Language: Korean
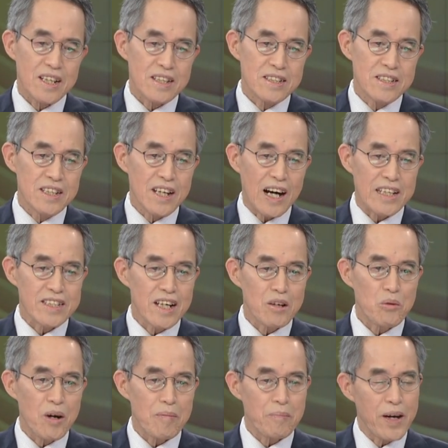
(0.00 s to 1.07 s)
이
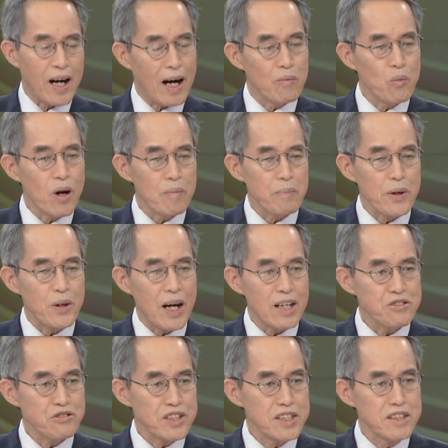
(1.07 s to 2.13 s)
가상화폐, 암호화폐로 할
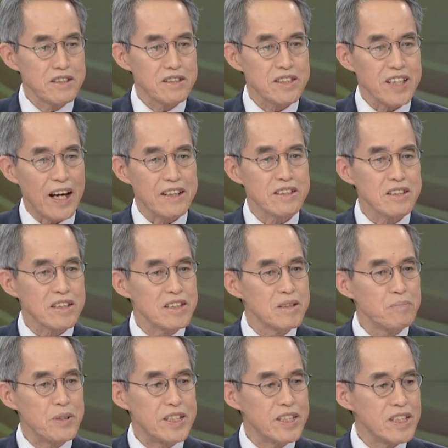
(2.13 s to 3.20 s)
수 있는 다른 그
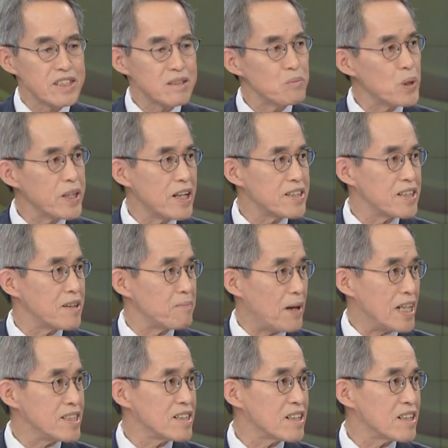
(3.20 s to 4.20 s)
비즈니스 모델들이 많이